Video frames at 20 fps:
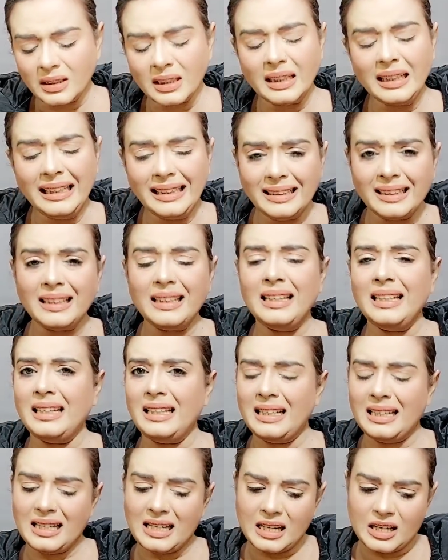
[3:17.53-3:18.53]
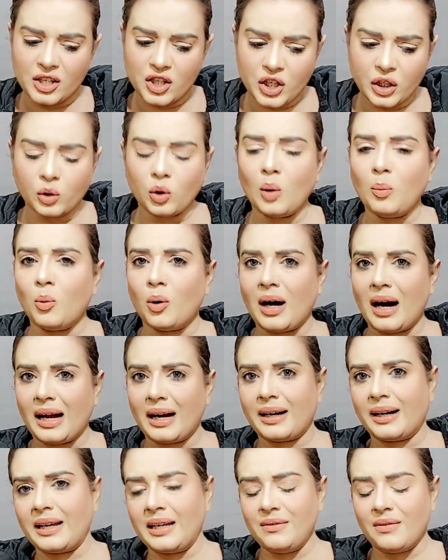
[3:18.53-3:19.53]
इतनी चीखों पुकार
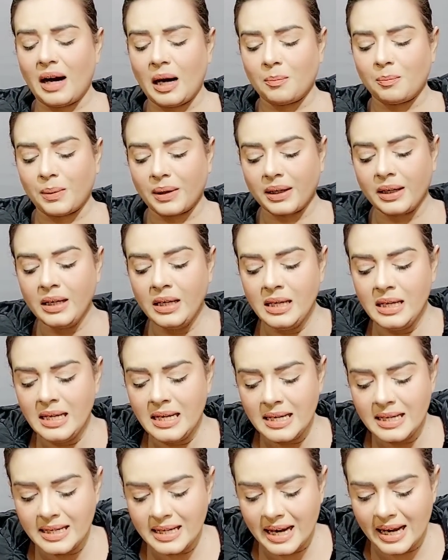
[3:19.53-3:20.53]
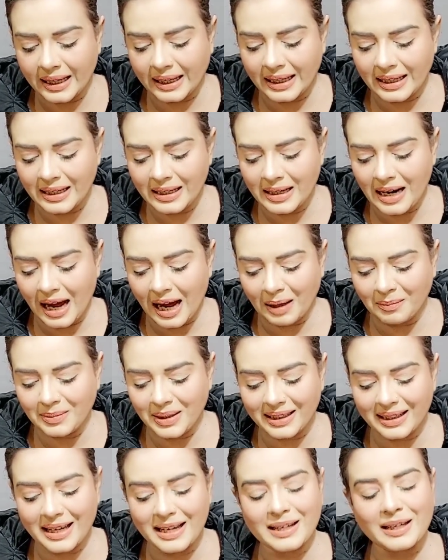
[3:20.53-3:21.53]
रही वहाँ पर लेकिन आप
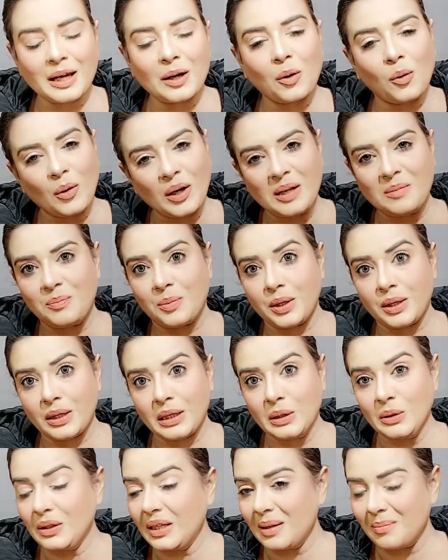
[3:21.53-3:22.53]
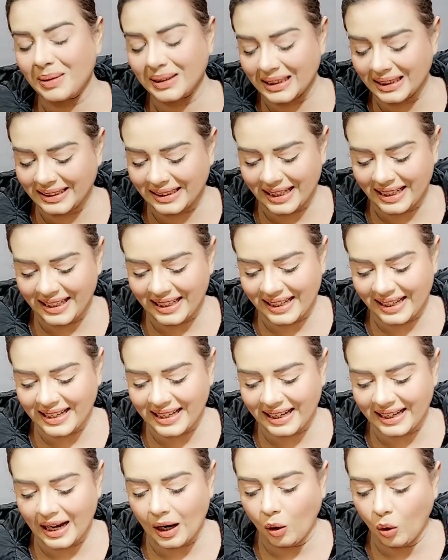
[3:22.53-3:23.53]
देखें कि कोई भी उनकी मदद के लिए नहीं
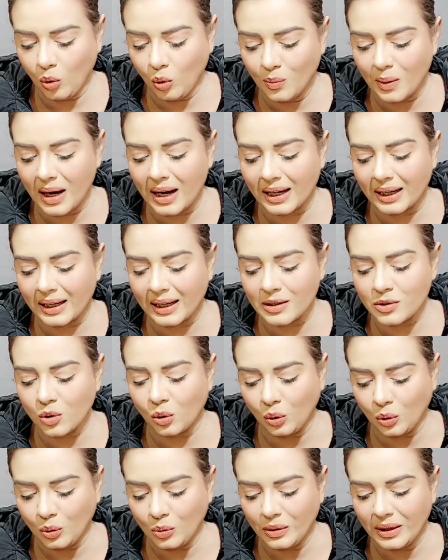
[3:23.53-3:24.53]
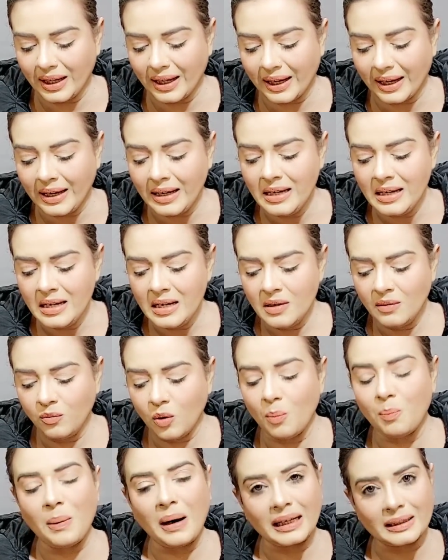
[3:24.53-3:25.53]
आया हुमा का जो खून है वो
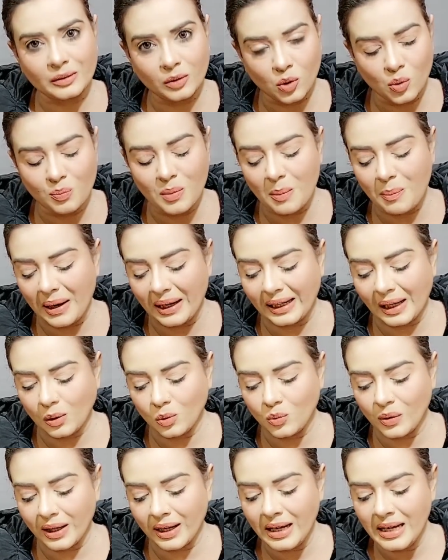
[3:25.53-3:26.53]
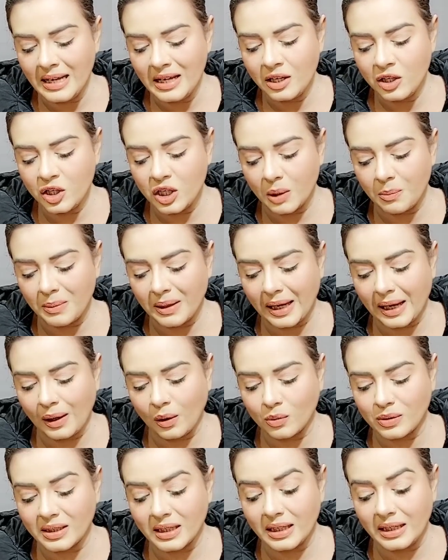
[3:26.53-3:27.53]
बाथरूम में फैला हुआ है जबकि
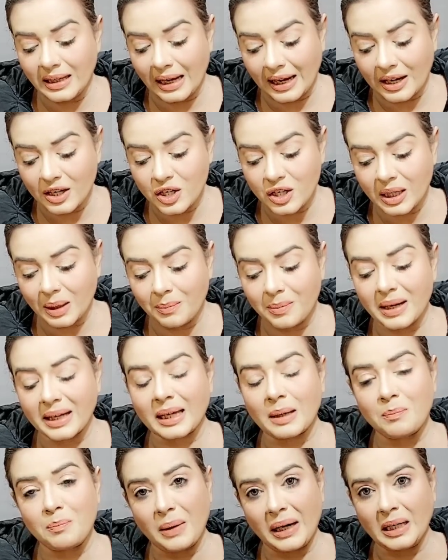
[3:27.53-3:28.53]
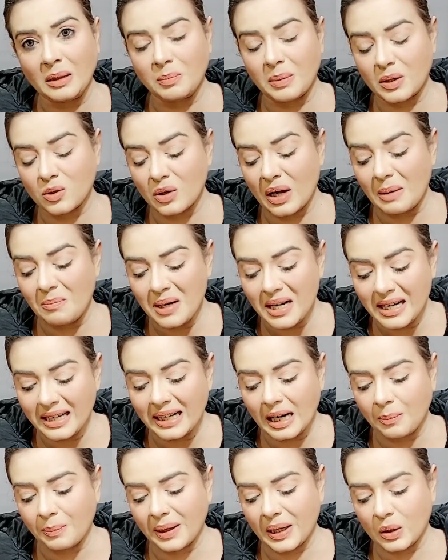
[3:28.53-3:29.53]
उसकी लाश कमरे के बेड पर जो है
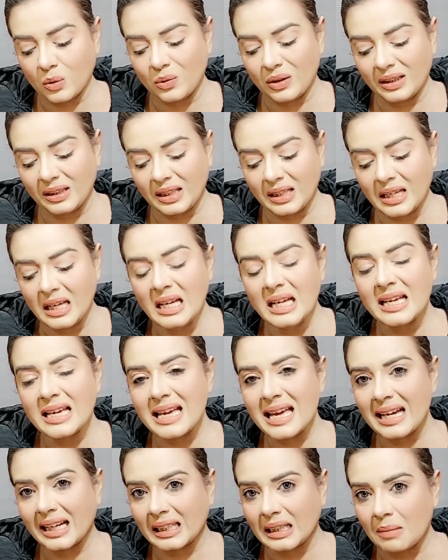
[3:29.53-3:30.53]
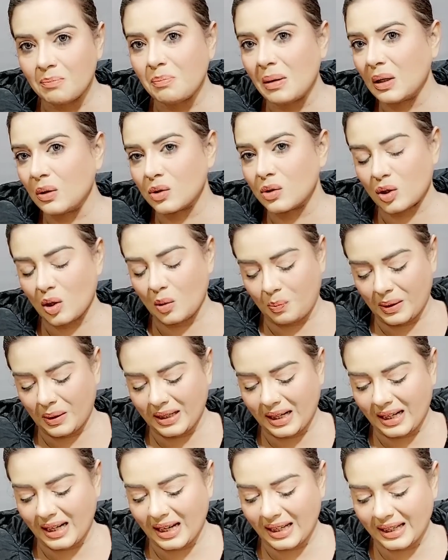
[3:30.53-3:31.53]
बरना पड़ी हुई थी एक कंबल उसके ऊपर
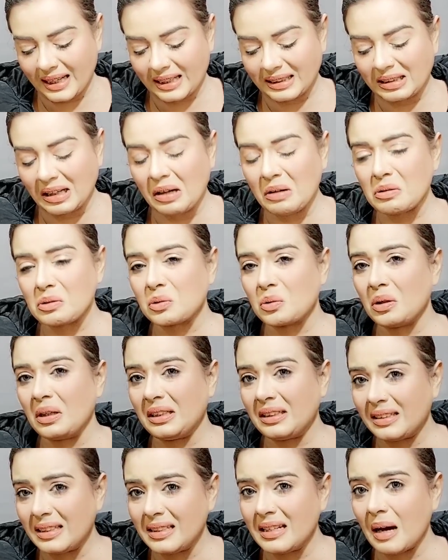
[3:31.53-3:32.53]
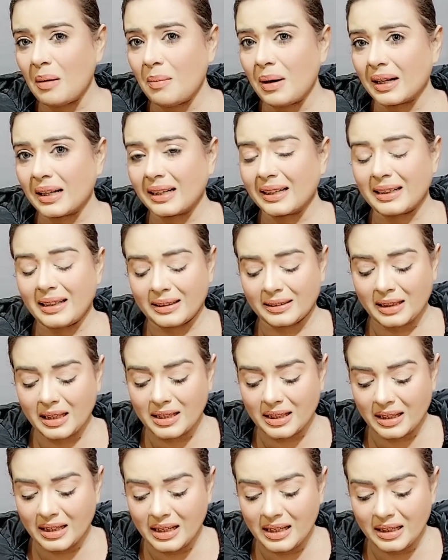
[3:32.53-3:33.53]
डाला गया था उसको इतना मारा गया था
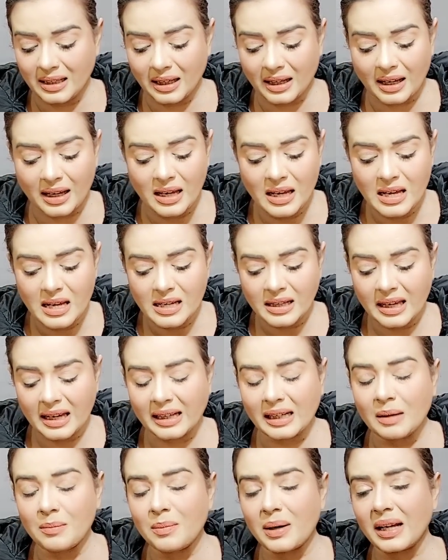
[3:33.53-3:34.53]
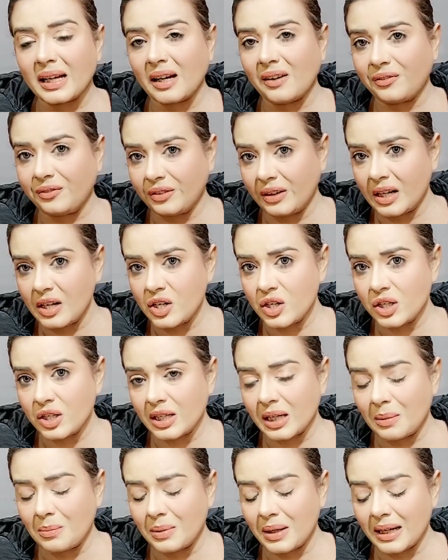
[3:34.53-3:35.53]
यकीन करें कि कमरे का फर्श
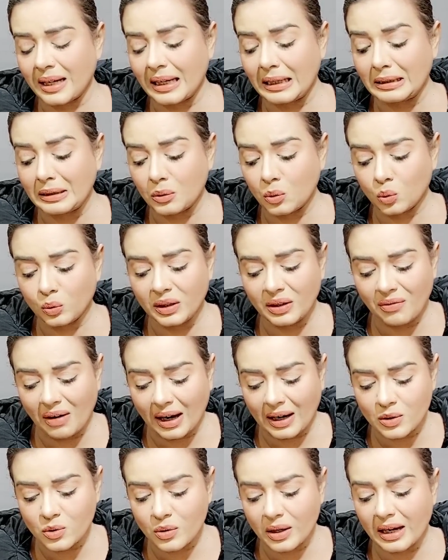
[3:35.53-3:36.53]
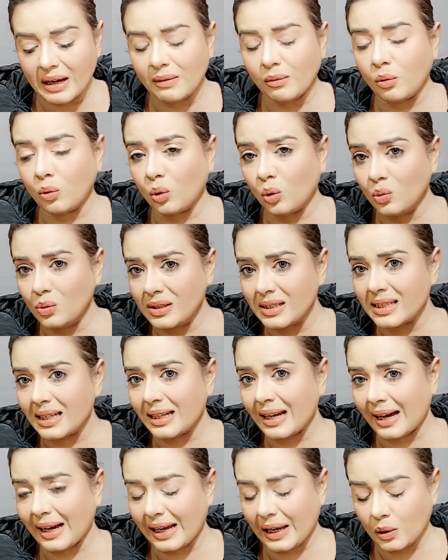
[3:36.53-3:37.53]
कमरे के दरो दीवार जो है वो खून से
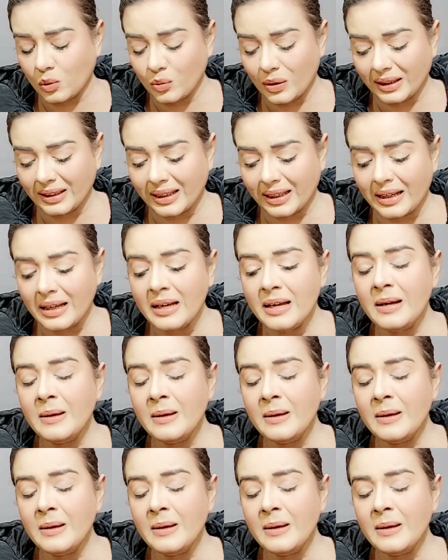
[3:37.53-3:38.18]
नहाए हुए थे